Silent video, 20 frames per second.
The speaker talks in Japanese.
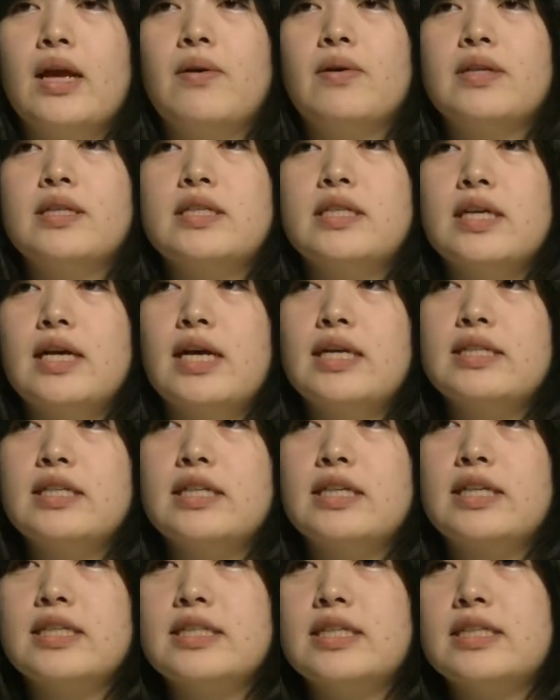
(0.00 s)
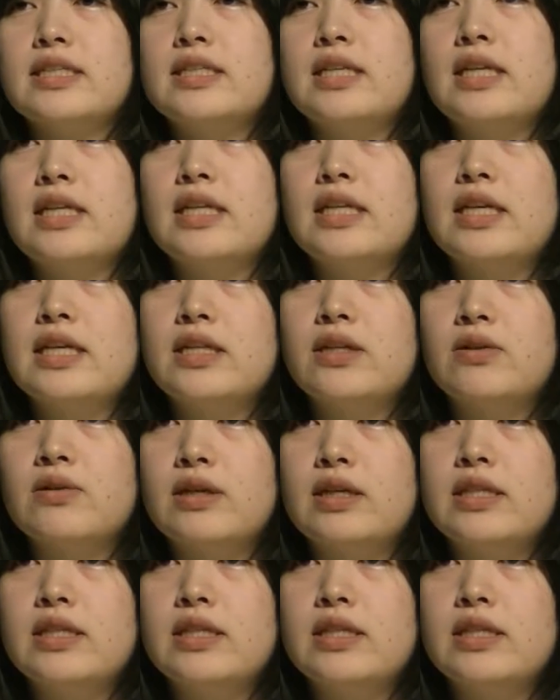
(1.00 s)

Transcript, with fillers: 私が参加させていただいたの